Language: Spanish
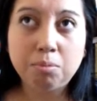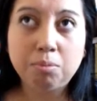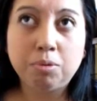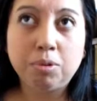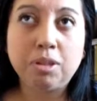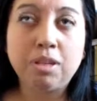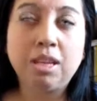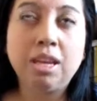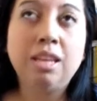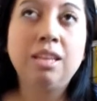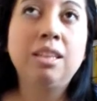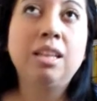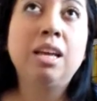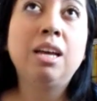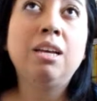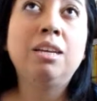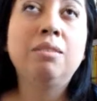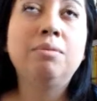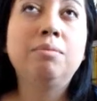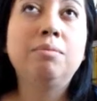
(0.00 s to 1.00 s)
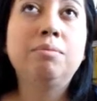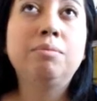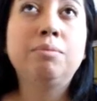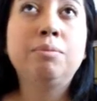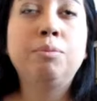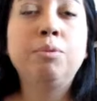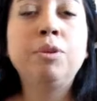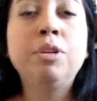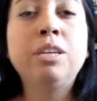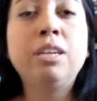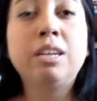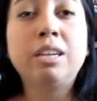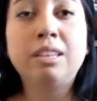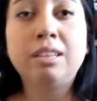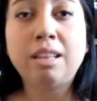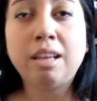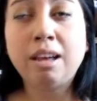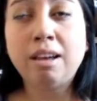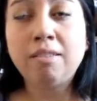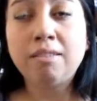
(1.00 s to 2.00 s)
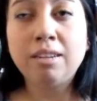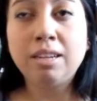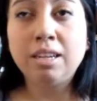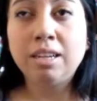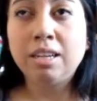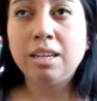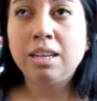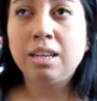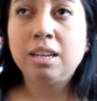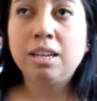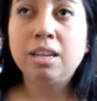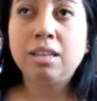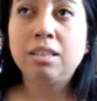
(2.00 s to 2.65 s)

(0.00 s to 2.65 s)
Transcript: porque anda muy irritable,